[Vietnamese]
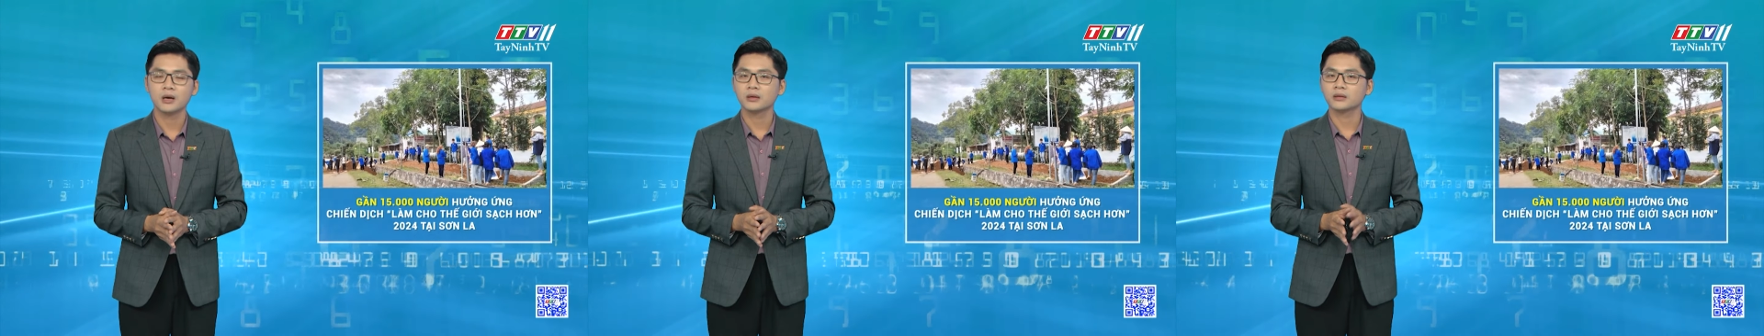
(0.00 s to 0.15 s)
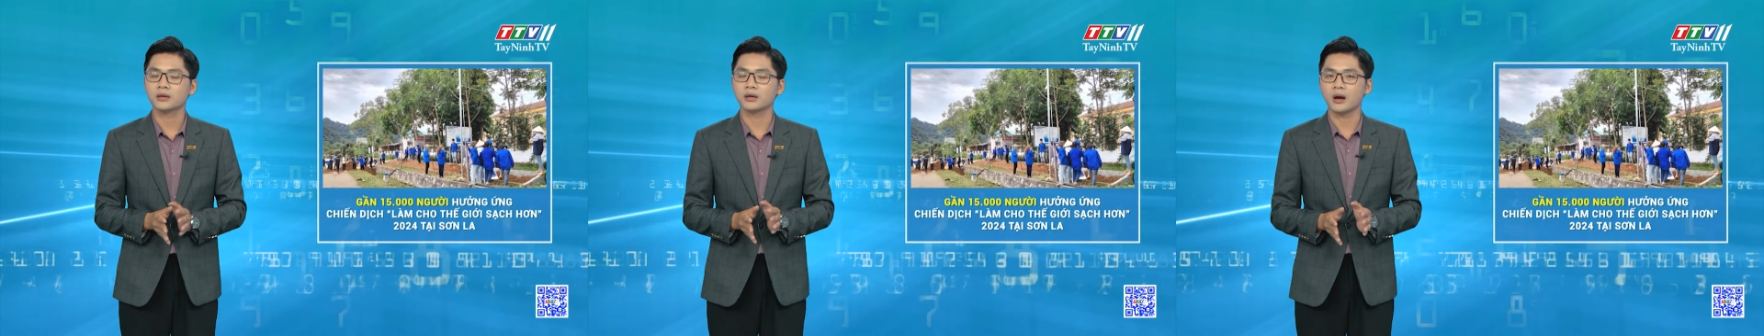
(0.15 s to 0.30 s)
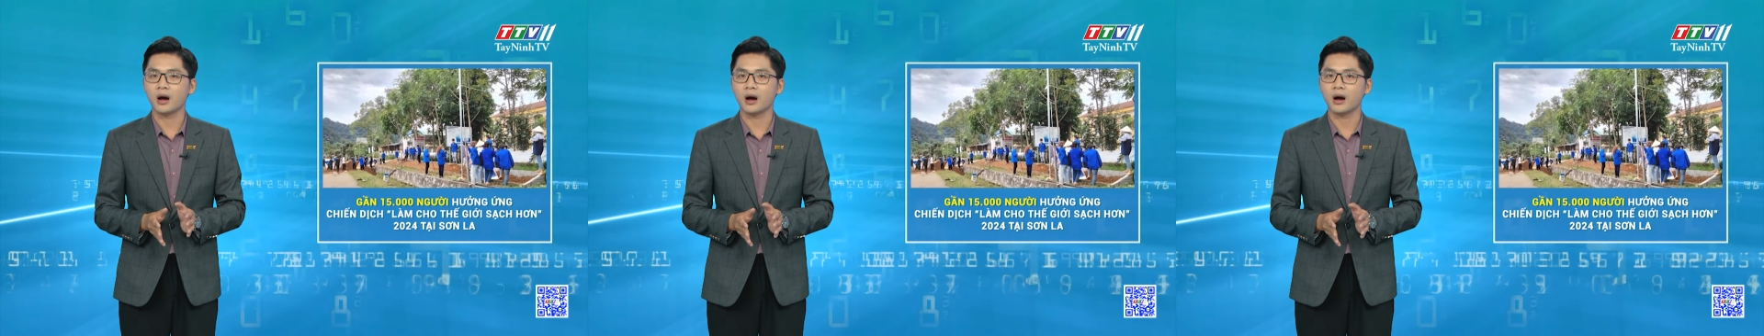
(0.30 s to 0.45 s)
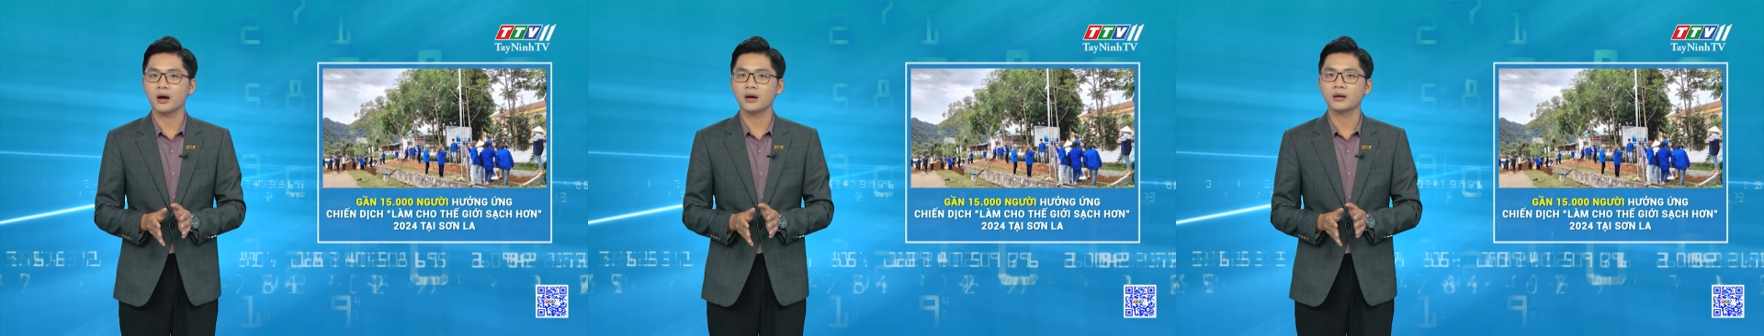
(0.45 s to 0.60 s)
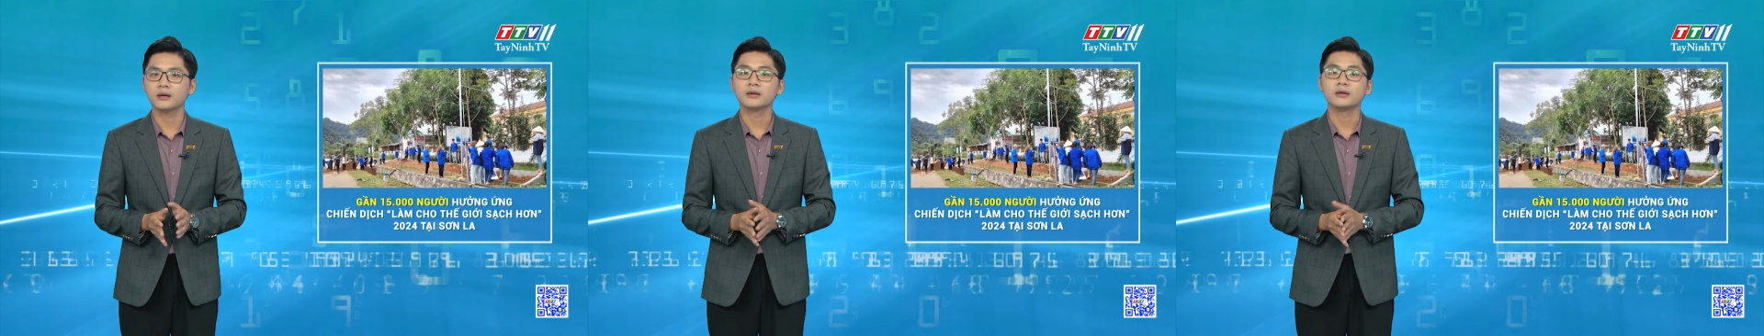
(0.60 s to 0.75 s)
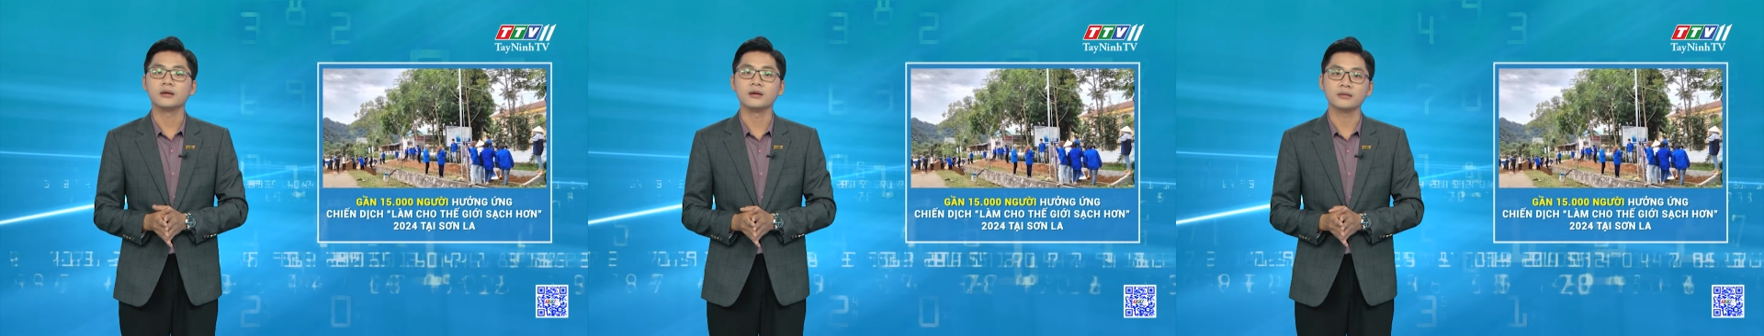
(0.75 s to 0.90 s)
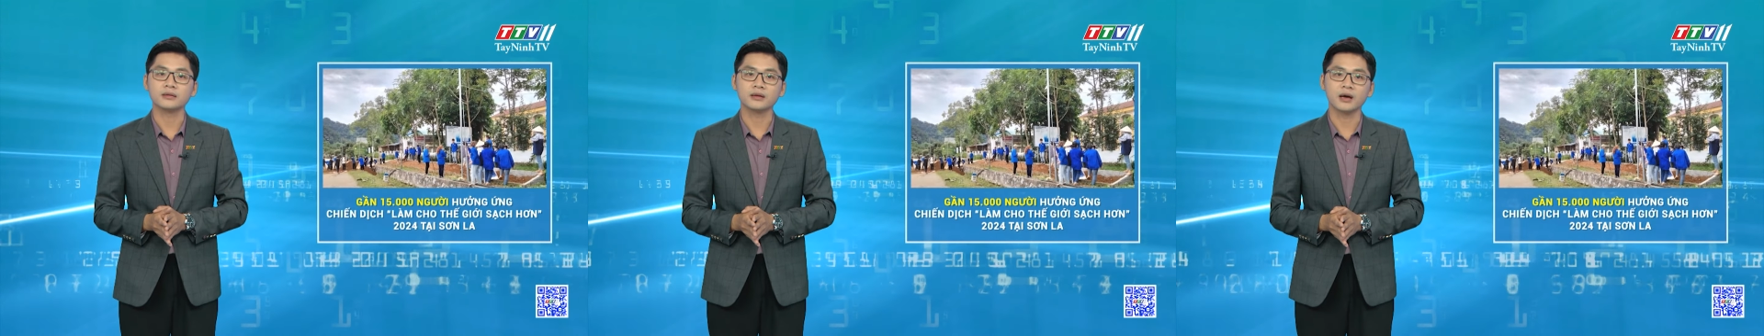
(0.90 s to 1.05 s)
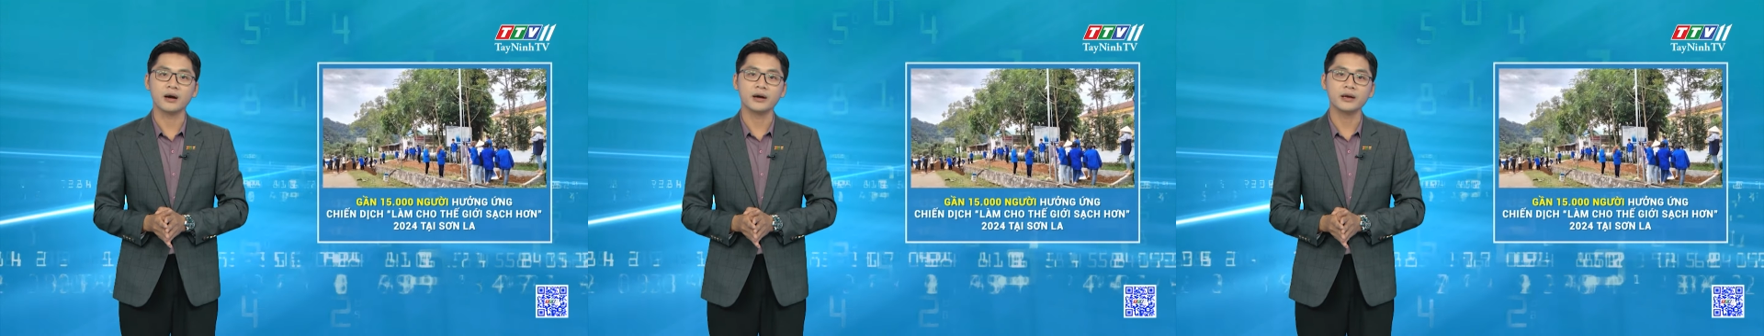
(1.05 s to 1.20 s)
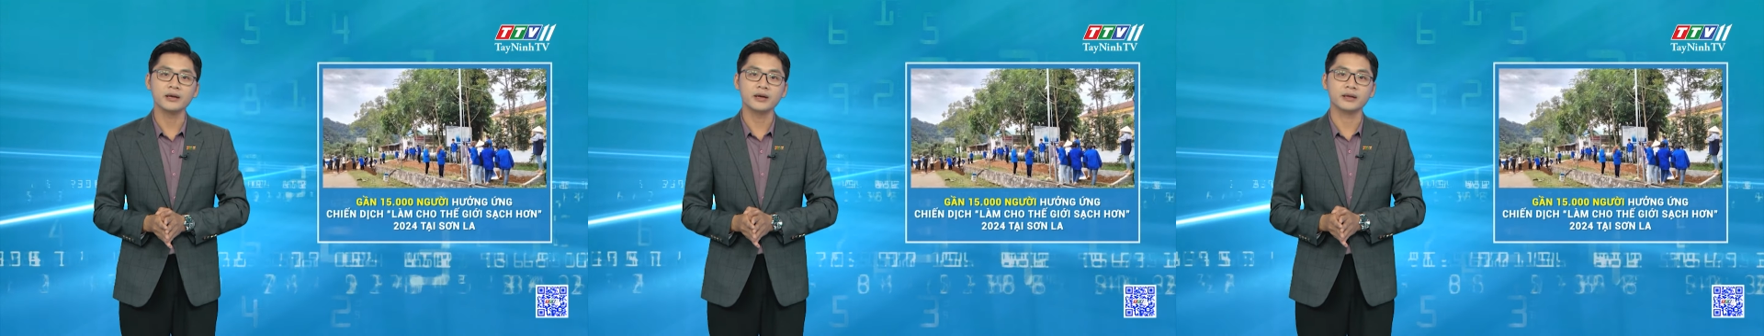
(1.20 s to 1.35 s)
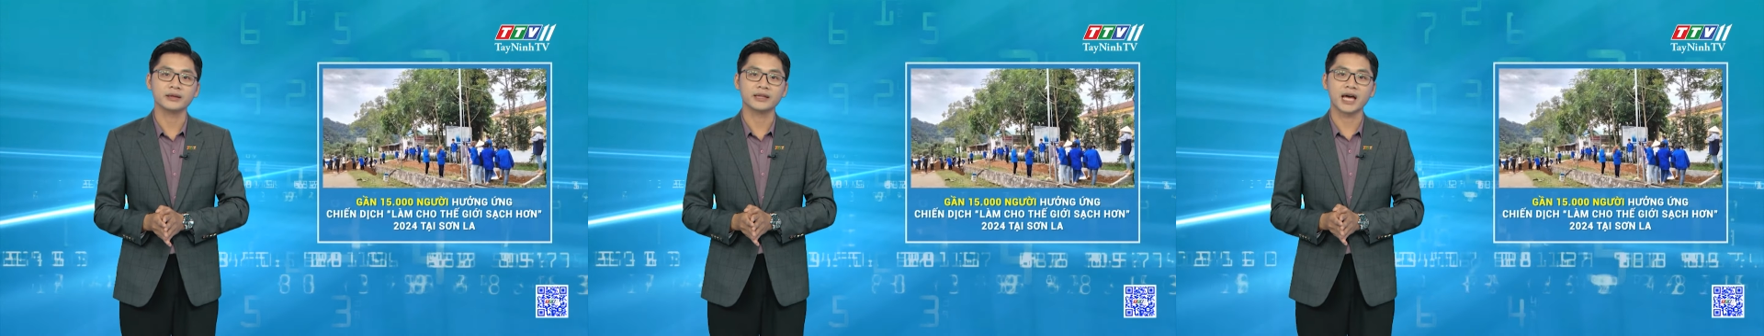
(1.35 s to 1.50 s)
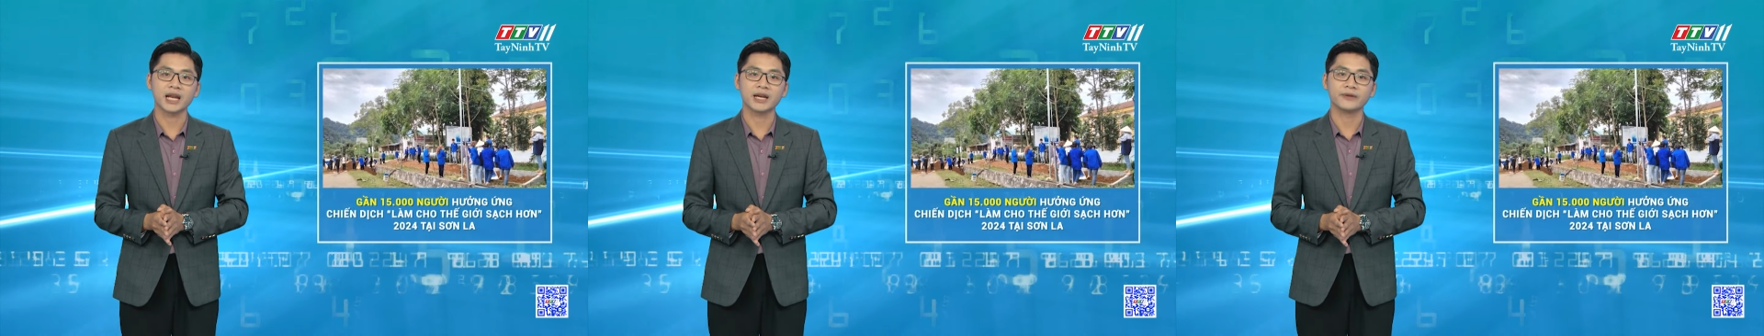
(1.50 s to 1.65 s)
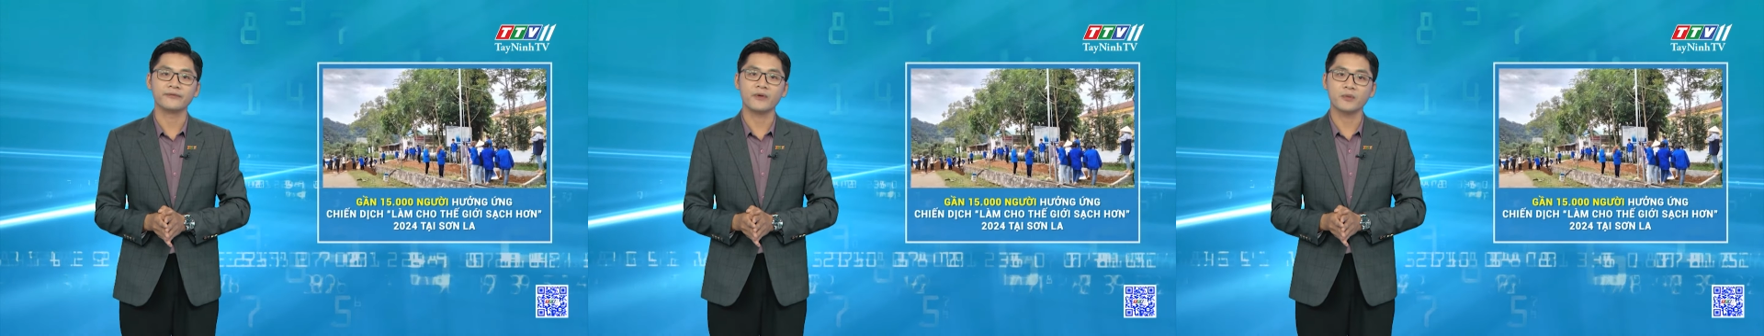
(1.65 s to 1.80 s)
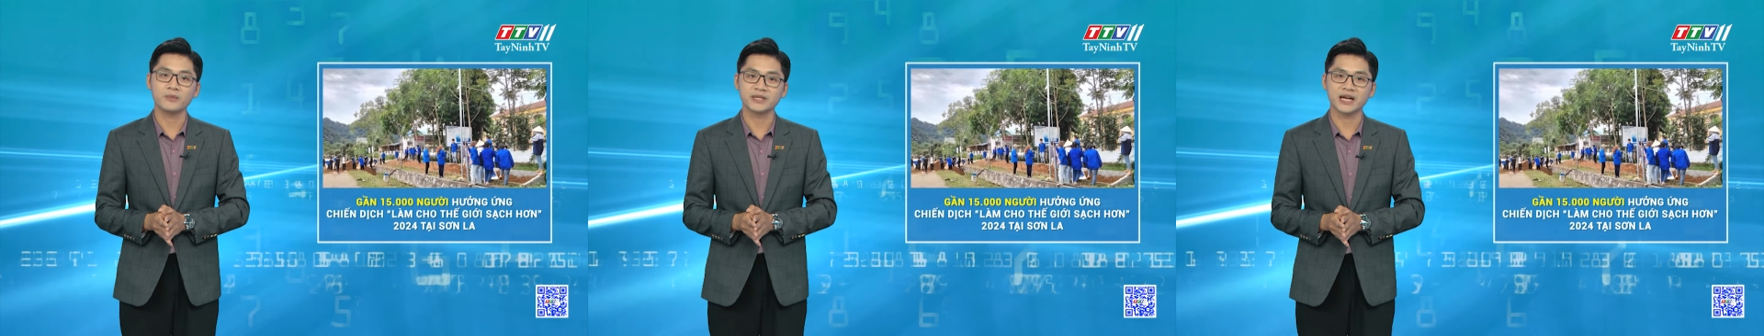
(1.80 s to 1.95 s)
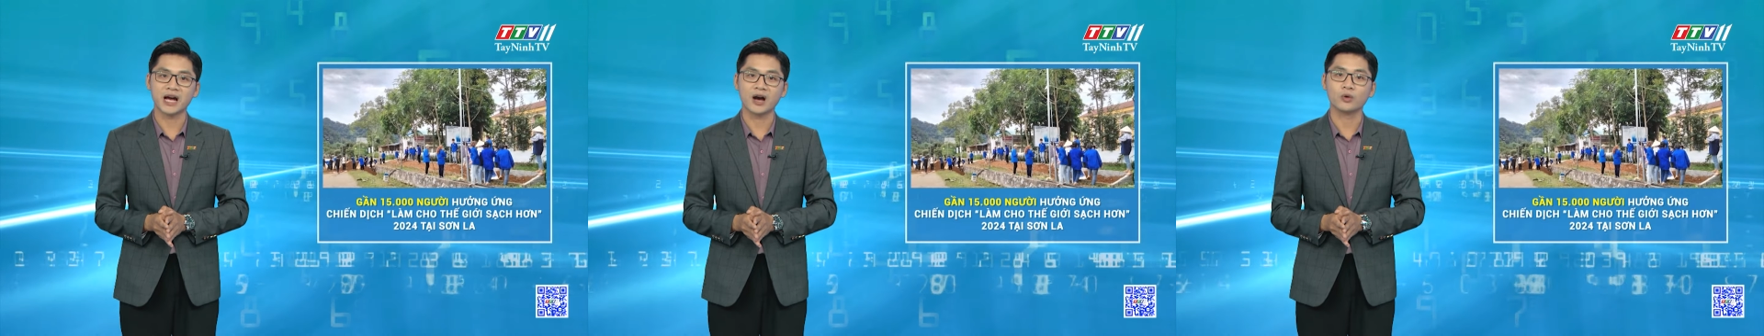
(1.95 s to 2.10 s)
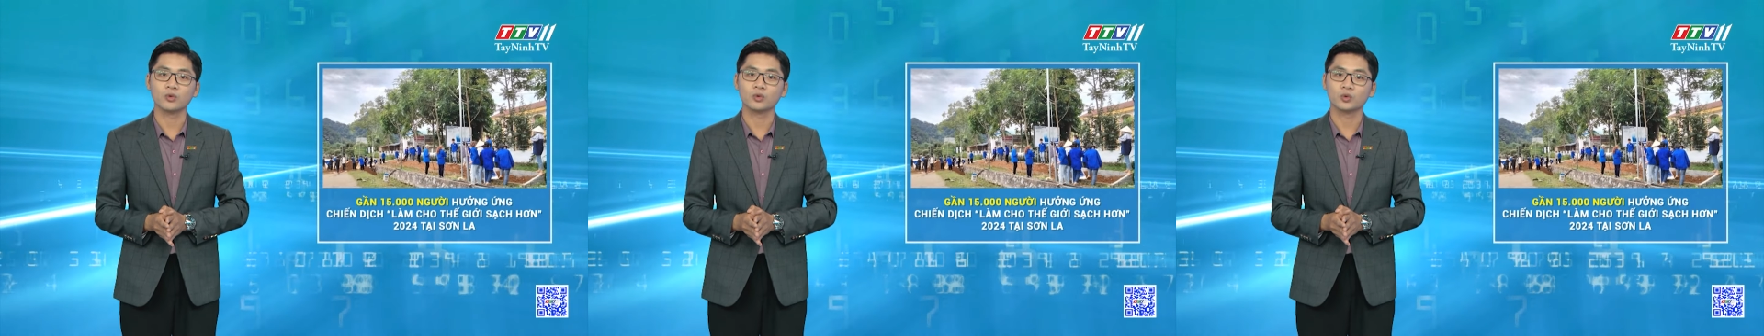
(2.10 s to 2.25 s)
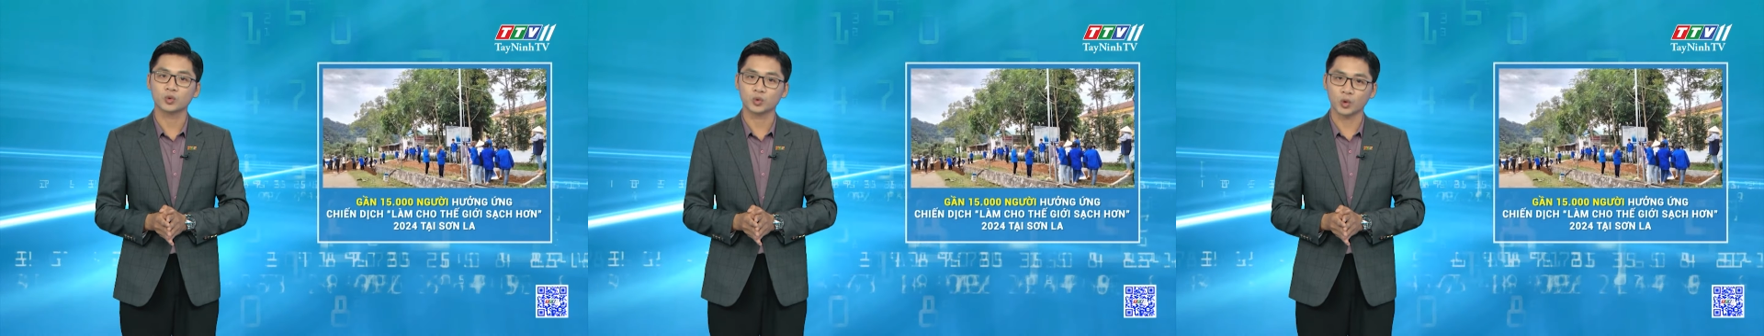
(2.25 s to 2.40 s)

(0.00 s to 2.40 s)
Từ đó, hướng tới hình thành phong trào